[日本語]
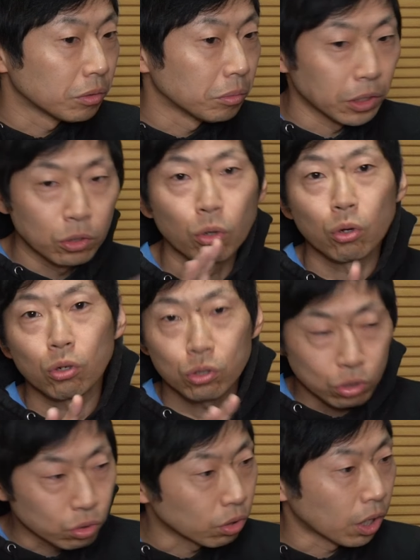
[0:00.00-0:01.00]
まあ登録
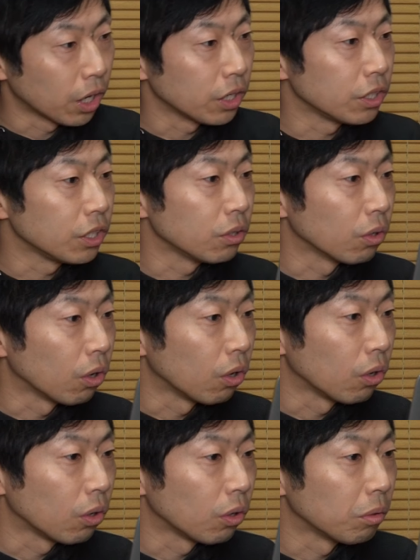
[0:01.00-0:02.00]
すると アイディー を
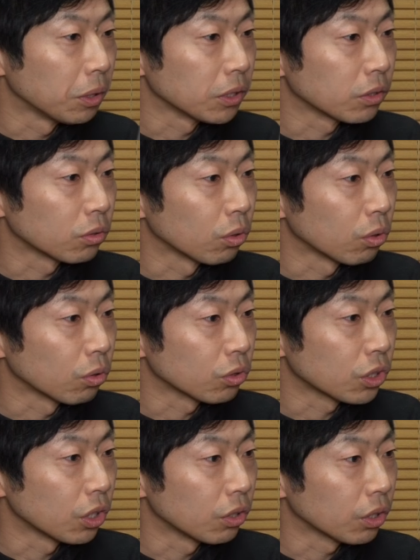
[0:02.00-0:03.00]
まず登録
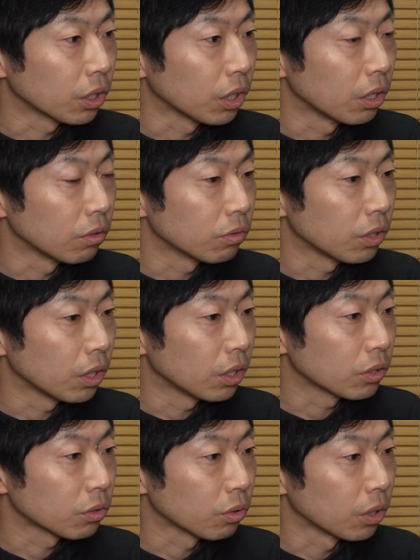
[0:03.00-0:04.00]
しないといけないので、
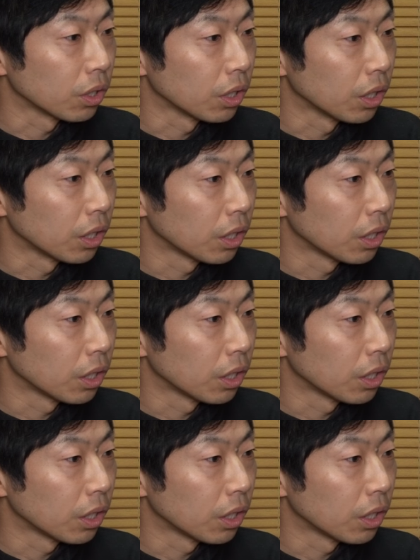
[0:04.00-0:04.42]
それで